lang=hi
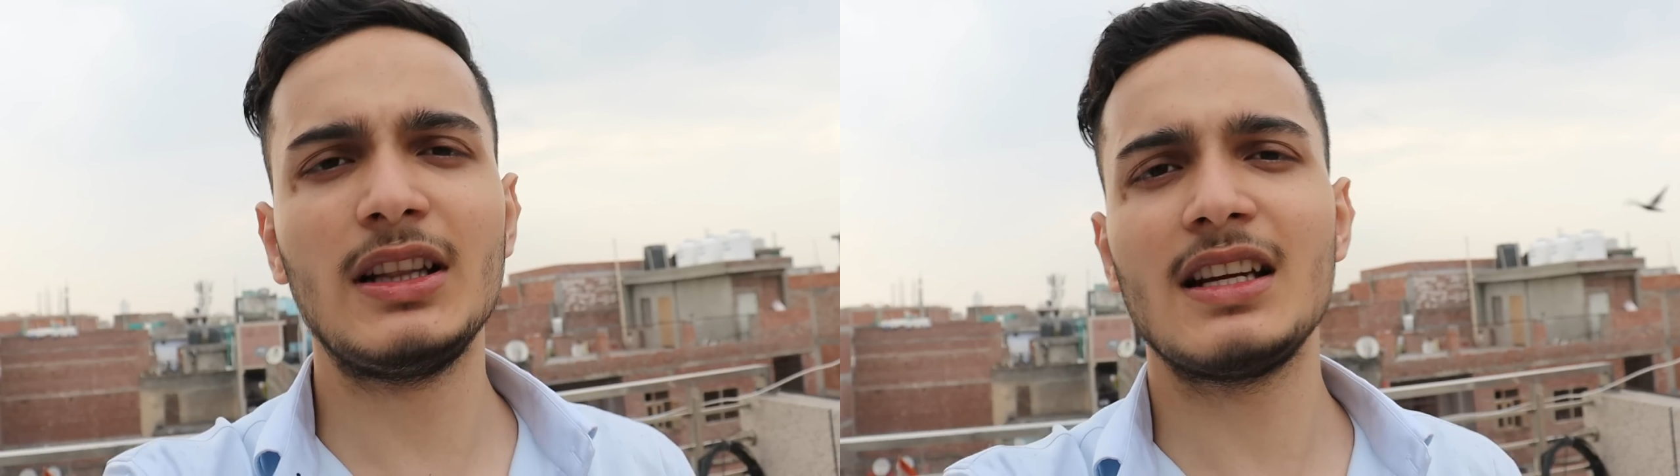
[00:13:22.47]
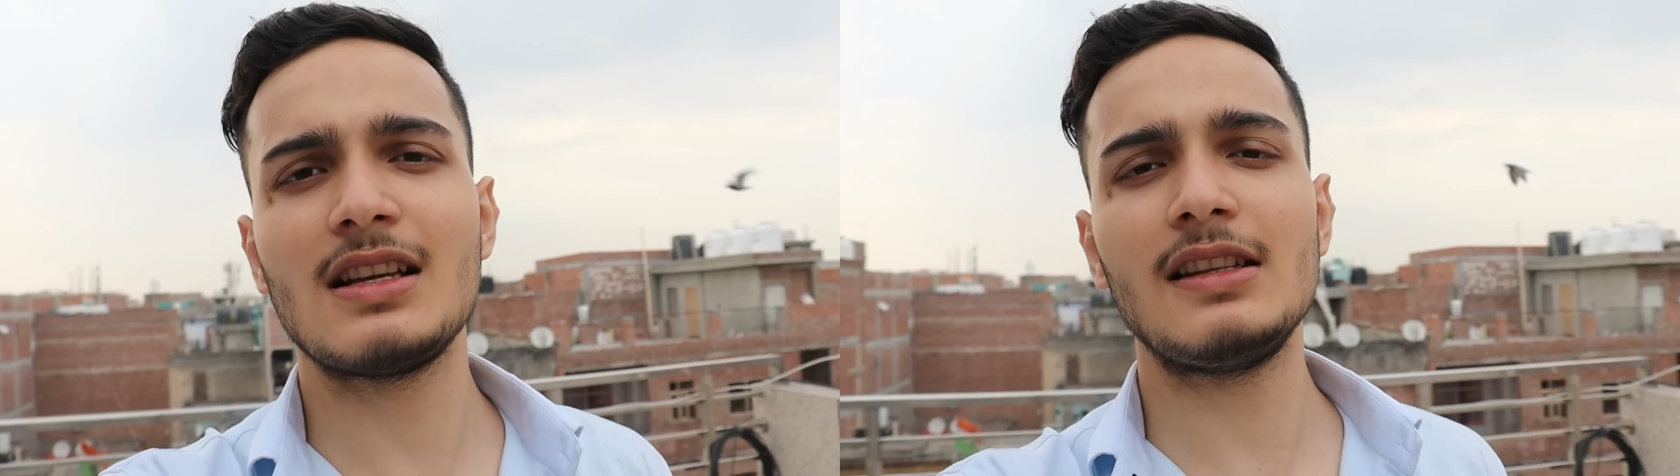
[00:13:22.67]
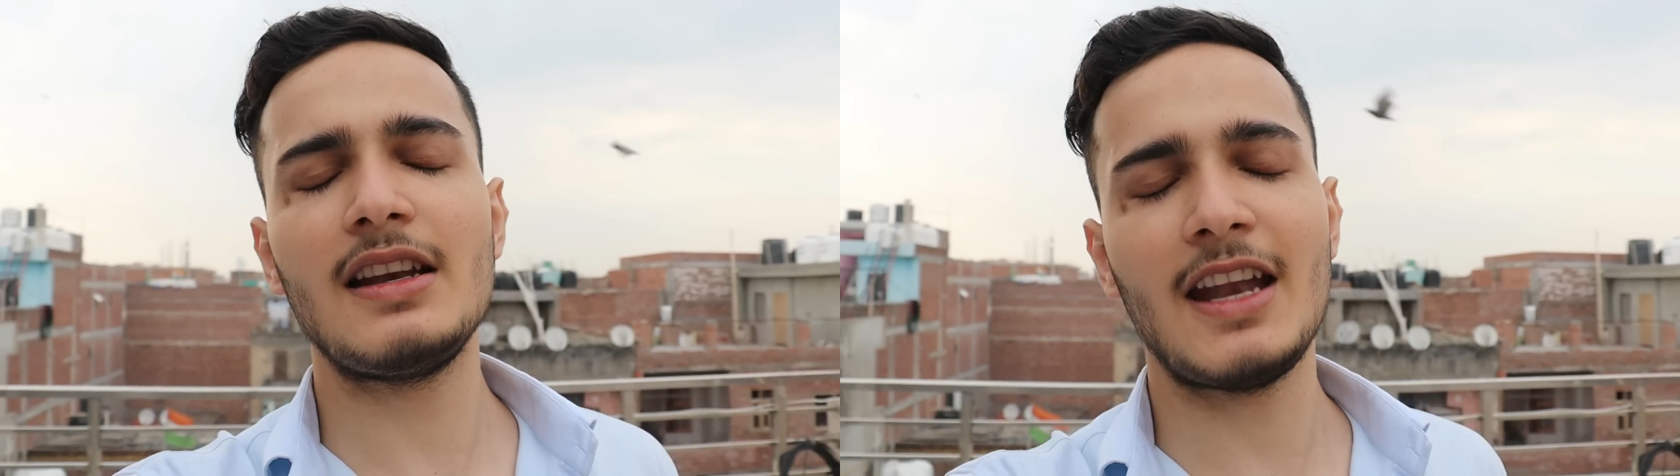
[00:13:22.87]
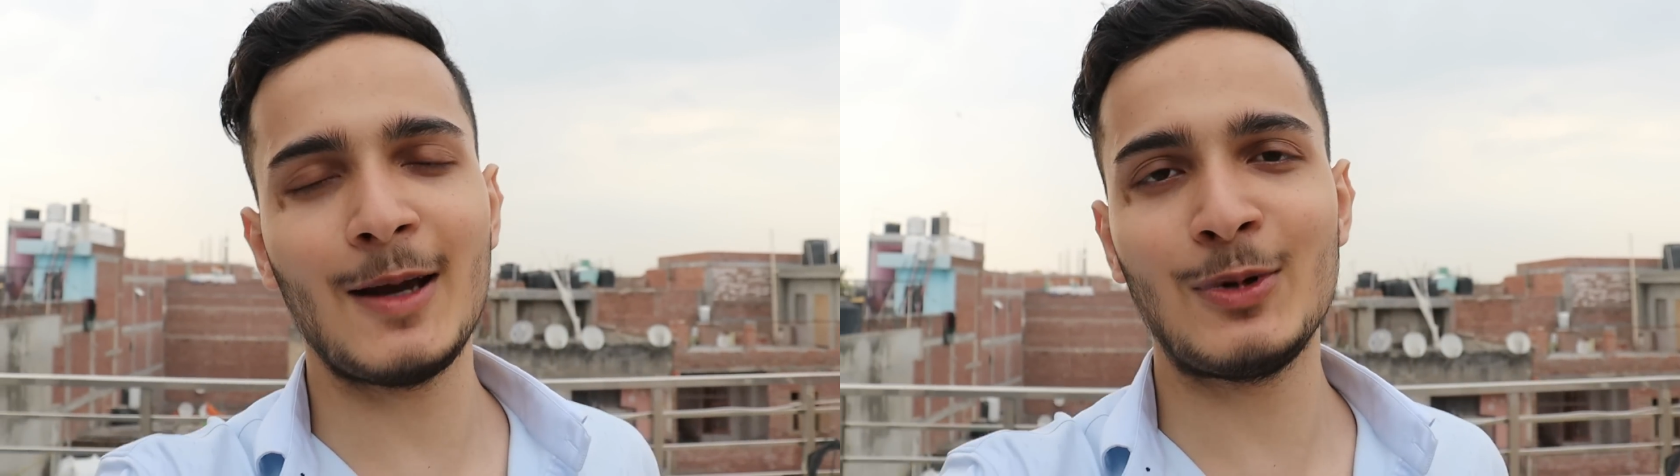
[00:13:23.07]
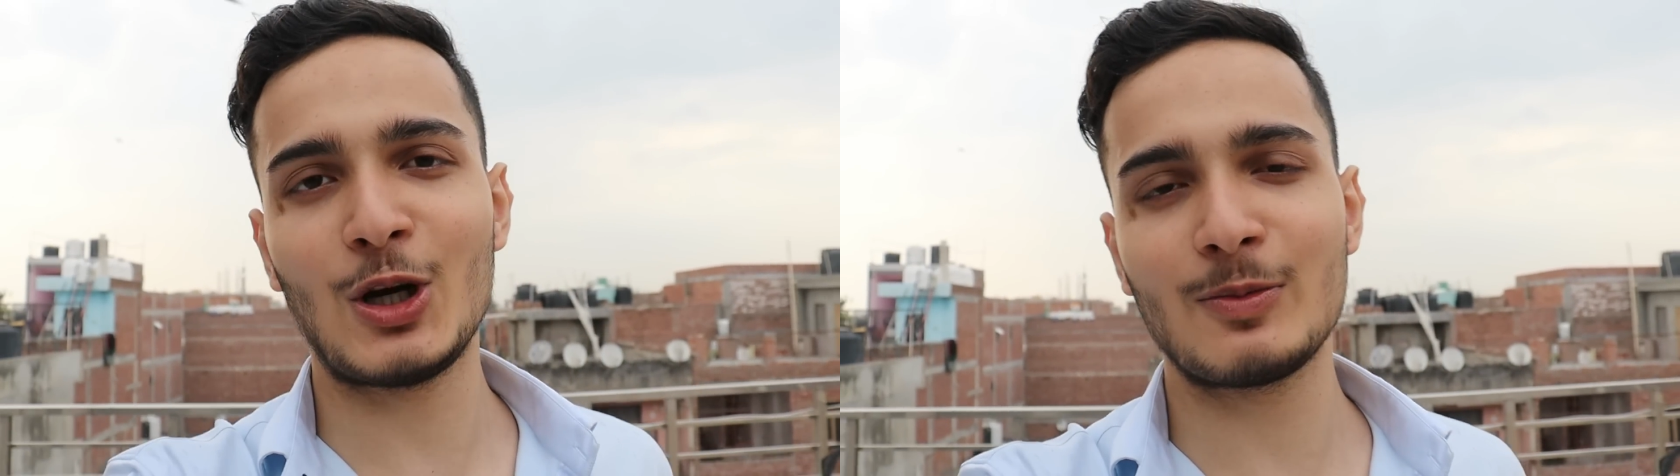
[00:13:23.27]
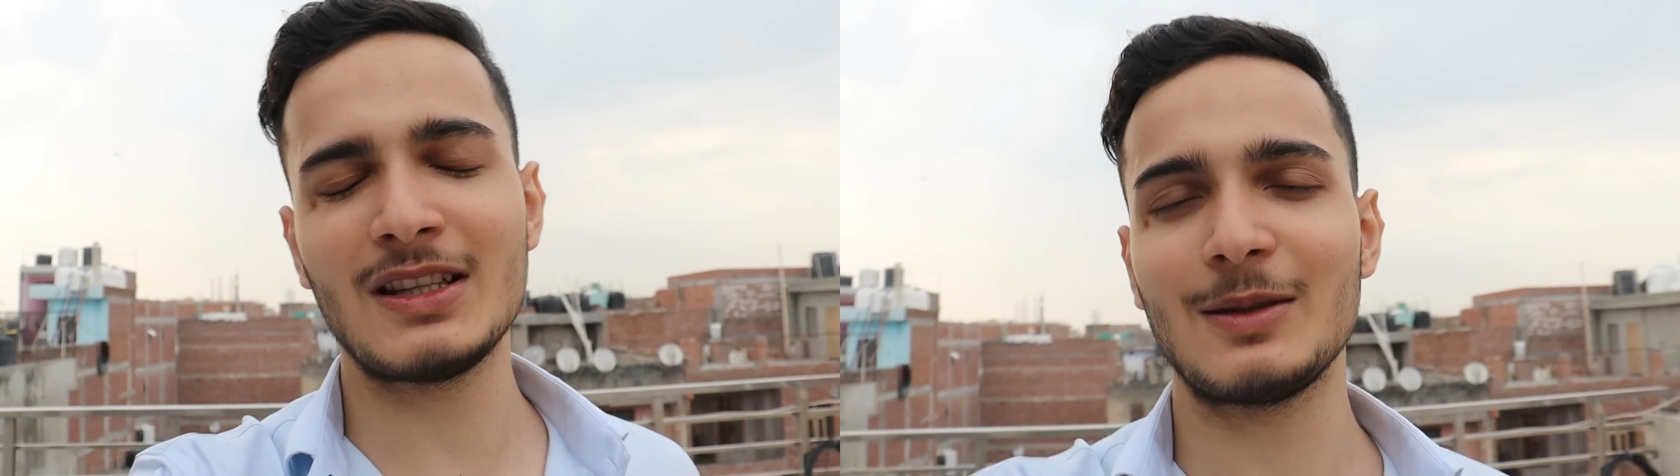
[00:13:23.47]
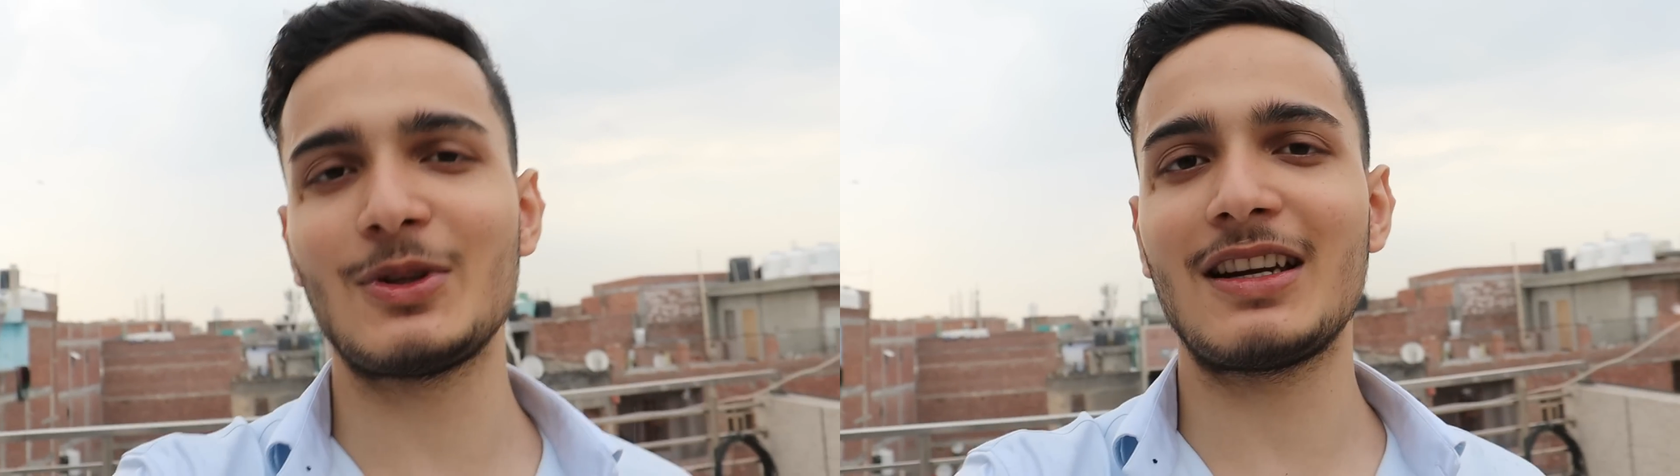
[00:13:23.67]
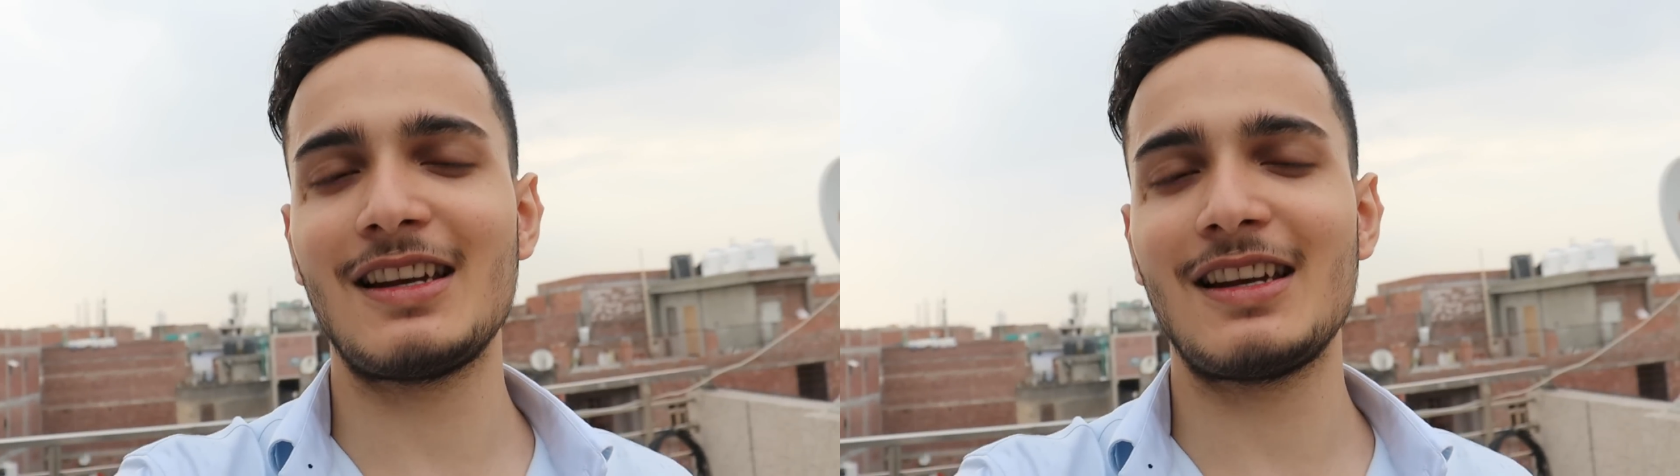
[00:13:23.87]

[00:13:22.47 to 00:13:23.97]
मिलते हैं जल्दी नए ब्लॉग में तब तक